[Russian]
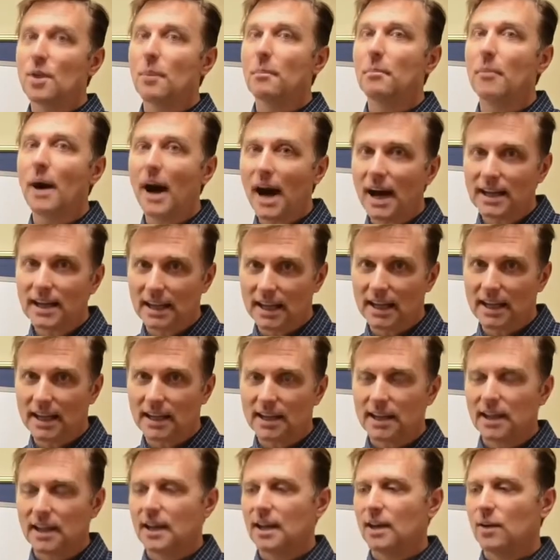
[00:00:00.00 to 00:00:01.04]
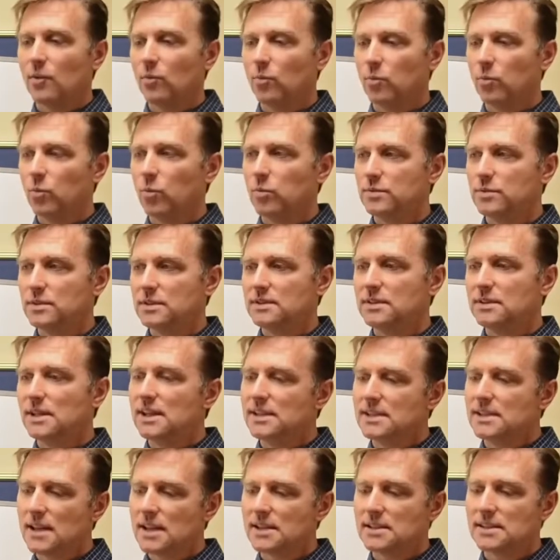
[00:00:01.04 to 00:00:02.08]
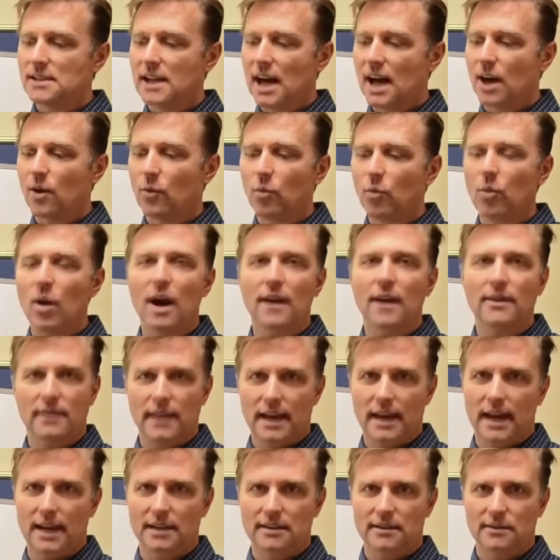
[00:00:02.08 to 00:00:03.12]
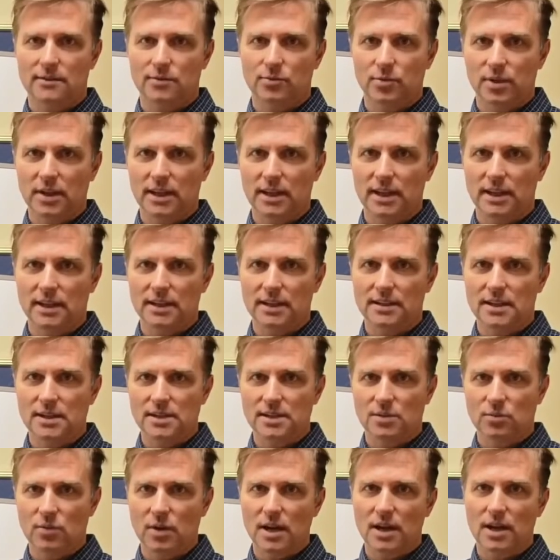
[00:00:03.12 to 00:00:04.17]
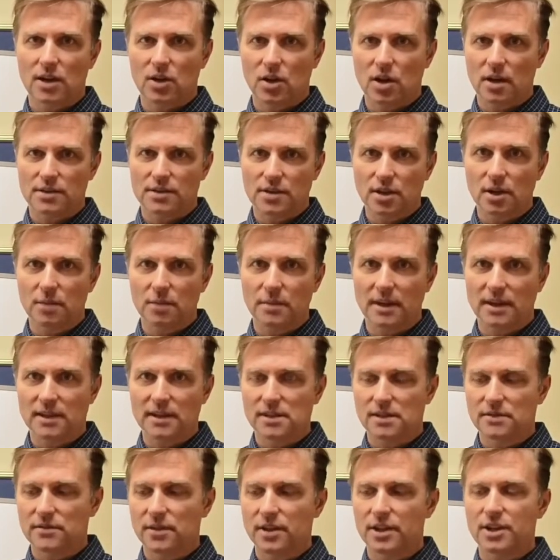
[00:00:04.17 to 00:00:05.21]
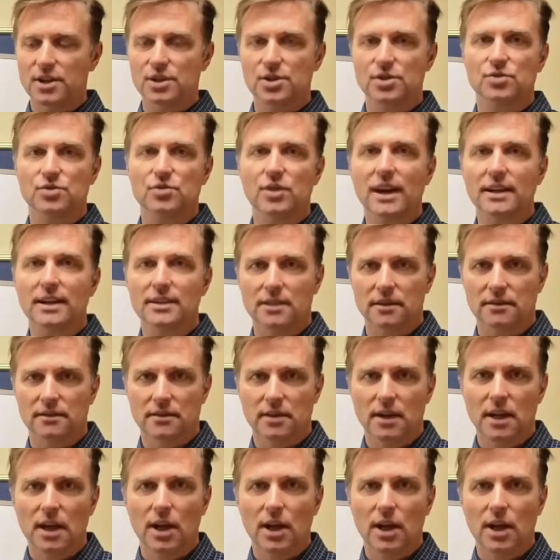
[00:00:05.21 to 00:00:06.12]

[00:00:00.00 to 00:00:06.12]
Но организму это не нужно. Правда. В общем и целом ему это не нужно, ведь эффект